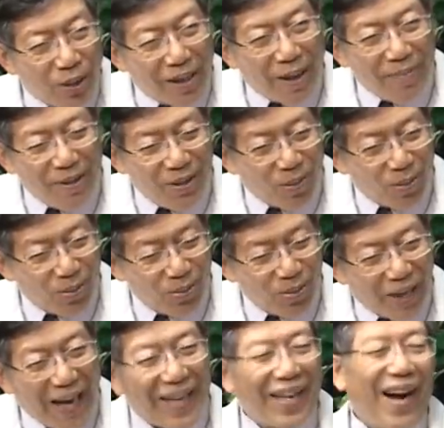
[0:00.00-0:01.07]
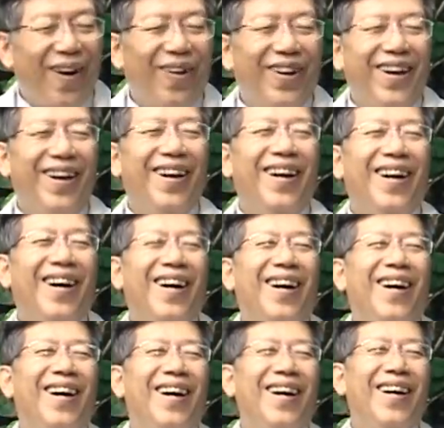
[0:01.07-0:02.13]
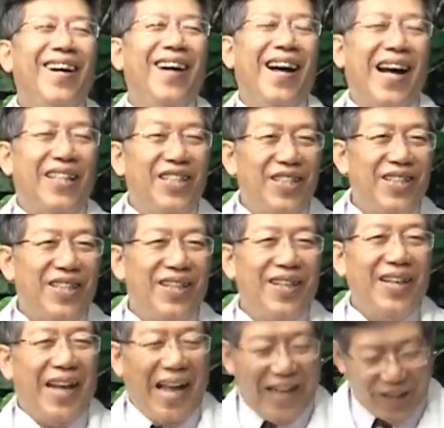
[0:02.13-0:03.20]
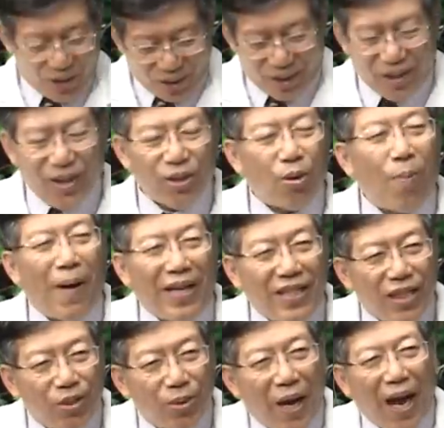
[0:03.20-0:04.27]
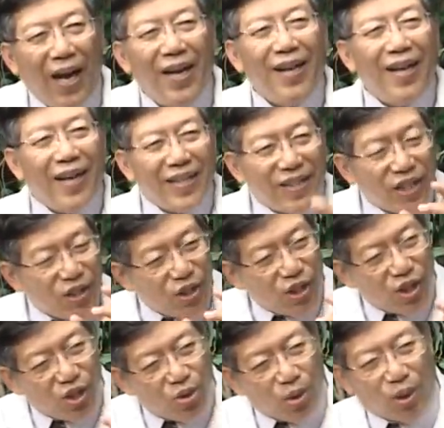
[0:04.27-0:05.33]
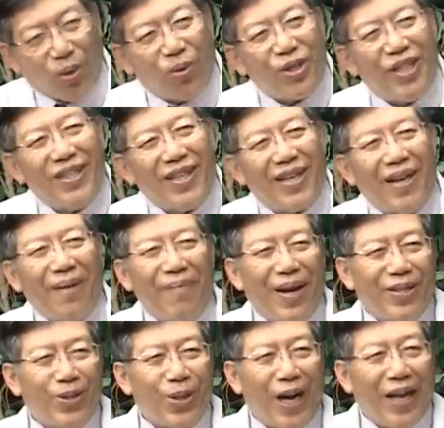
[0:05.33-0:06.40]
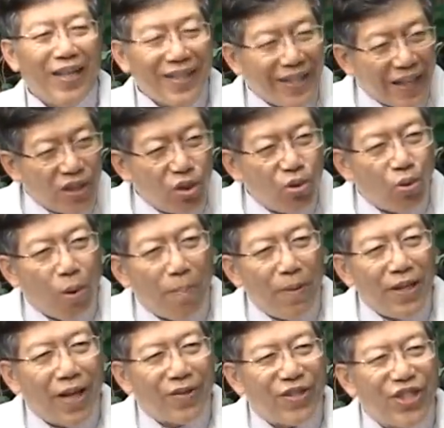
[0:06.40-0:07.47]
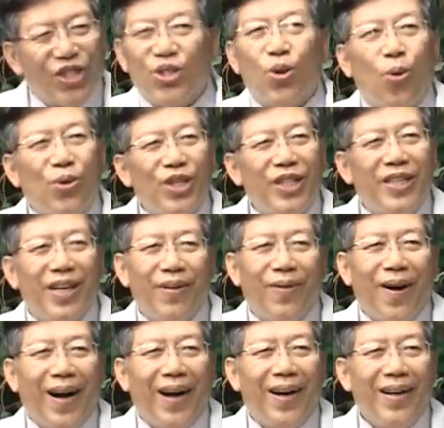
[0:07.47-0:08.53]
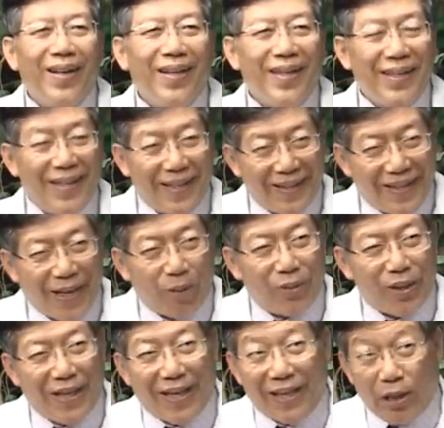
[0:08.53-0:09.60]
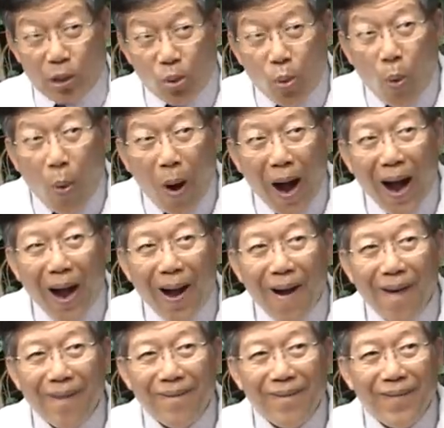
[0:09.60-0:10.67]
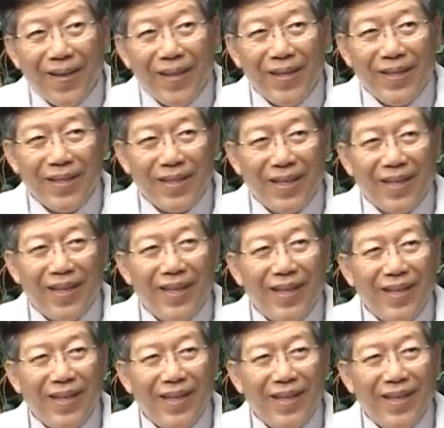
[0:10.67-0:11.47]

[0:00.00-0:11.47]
维他命浓度太高了。啊，其实，嘿，这都排泄出来，这是水溶性的可以排出来。但是如果碰到脂溶性的话，也掉底安那光，一个 A 一